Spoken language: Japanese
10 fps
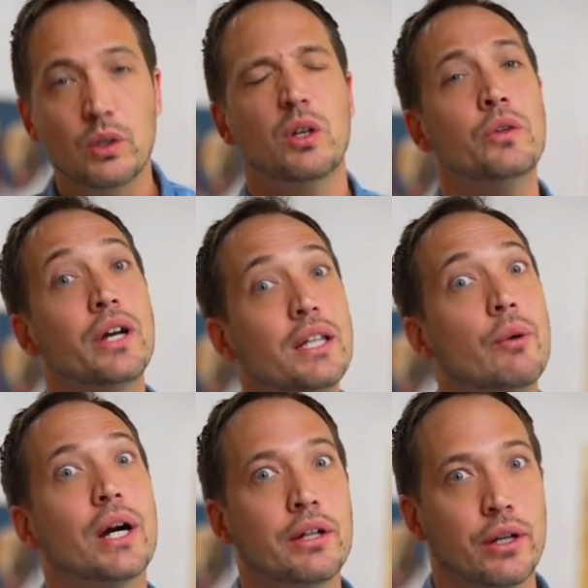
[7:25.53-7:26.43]
本の方は
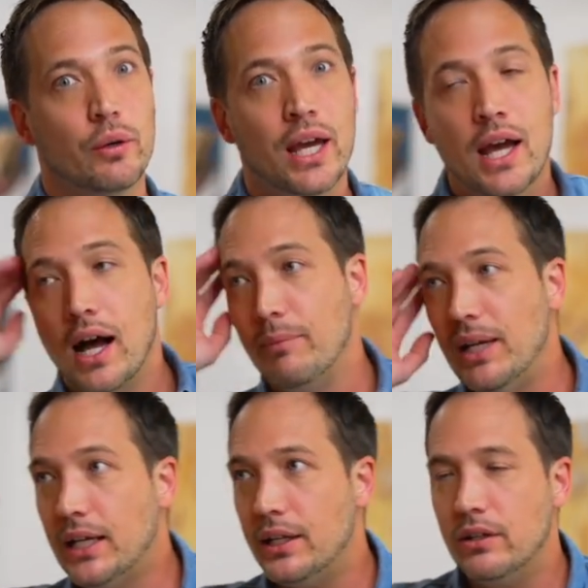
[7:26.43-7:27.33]
分かるよねこれ
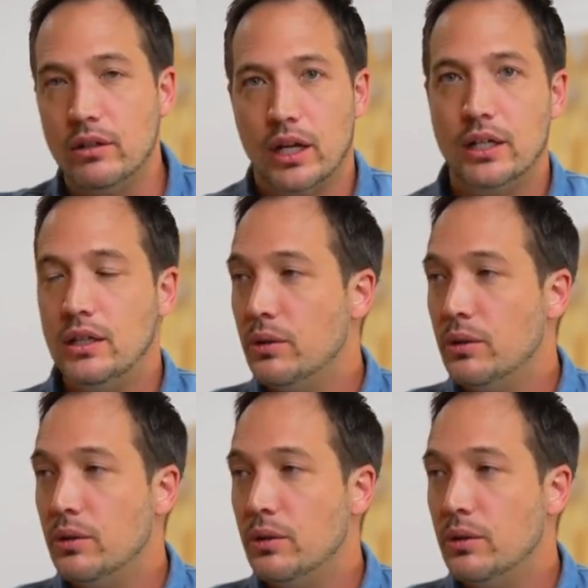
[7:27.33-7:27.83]
アメリカで言うと何言っ